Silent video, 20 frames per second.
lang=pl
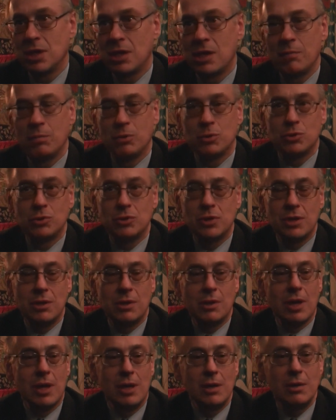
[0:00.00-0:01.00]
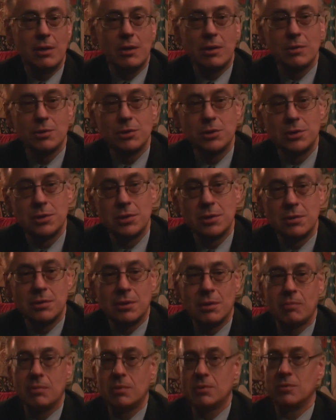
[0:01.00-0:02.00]
takie poczucie lojalności,
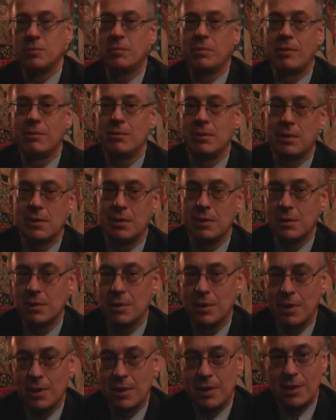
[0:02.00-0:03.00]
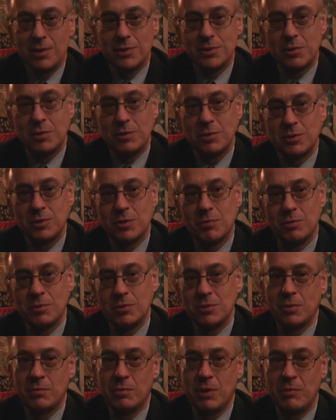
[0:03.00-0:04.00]
które było zupełnie, zu,
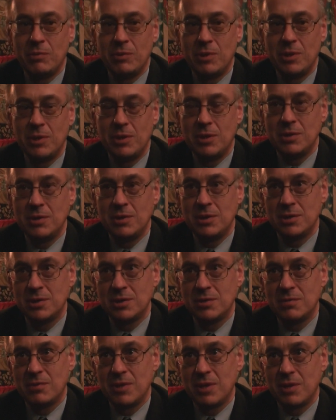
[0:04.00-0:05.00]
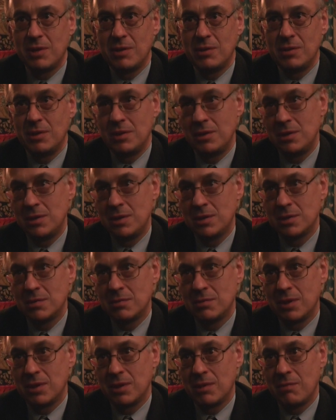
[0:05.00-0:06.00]
zupełnie nie,
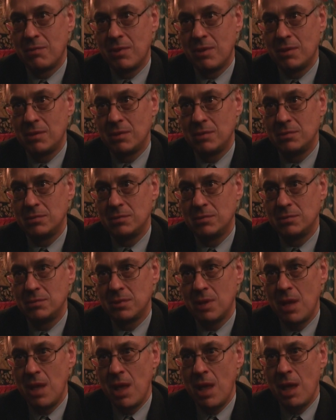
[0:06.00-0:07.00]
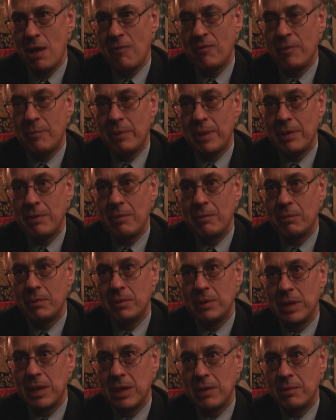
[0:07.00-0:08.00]
niezwykłe. Wie Pan,
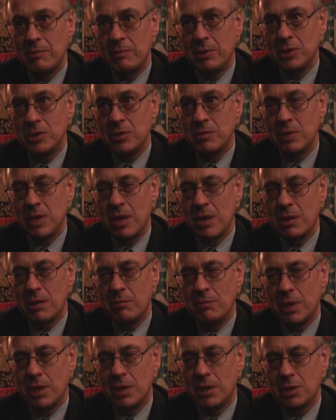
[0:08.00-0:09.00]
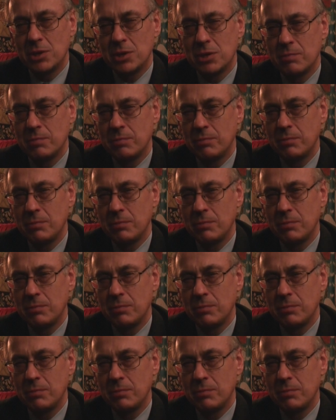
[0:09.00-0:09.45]
bo ja powiedziałbym, ja, bo ja też,